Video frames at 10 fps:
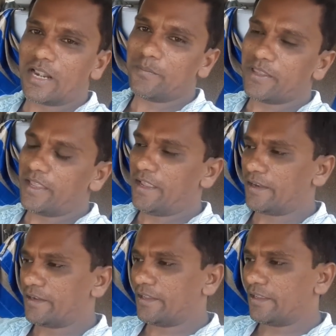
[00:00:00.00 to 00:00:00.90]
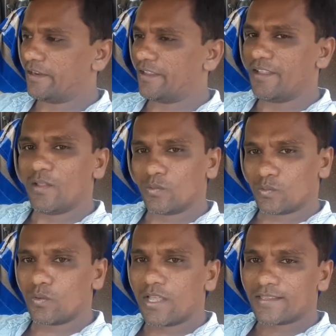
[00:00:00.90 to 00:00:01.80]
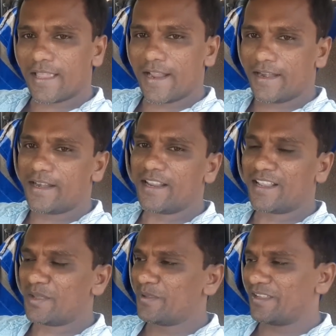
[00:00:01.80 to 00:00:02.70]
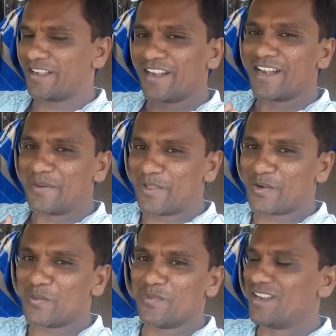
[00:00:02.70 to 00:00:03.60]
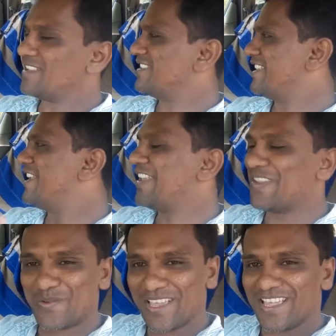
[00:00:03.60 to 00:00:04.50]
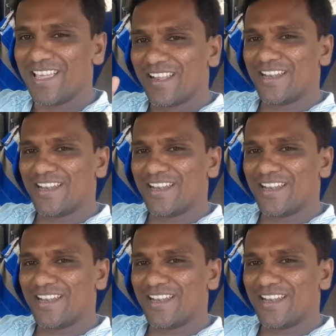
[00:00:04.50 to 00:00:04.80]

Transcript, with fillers: तारीफ़ किए हैं एक्टिंग के लिए तो थोड़ा सा एडिटिंग का भी क्रेडिट मेरे को मिलना चाहिए क्योंकि